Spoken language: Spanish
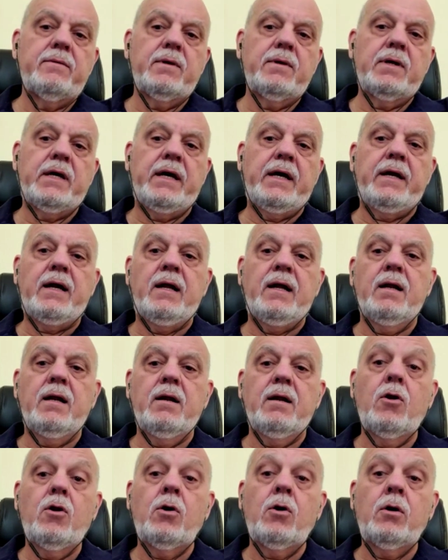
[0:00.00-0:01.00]
que era
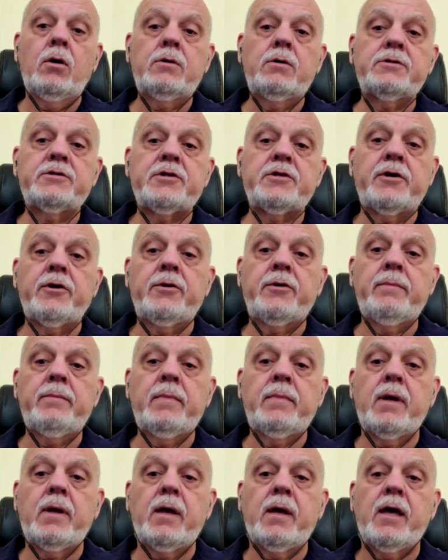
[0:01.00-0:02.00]
el Long
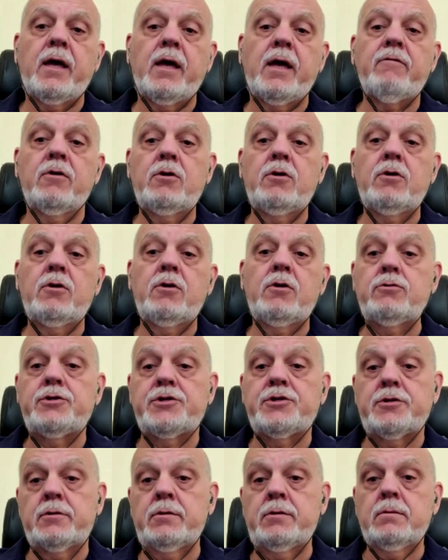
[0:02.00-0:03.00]
Term
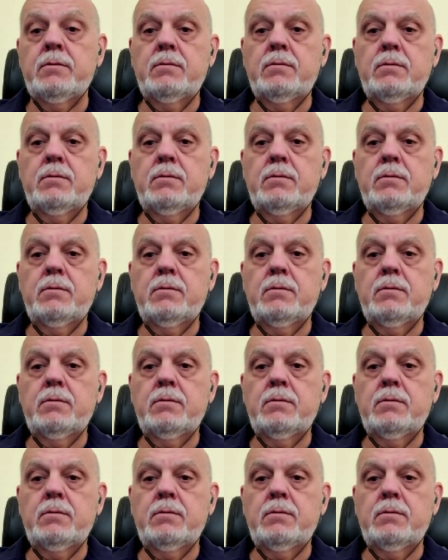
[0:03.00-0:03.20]
Evolution,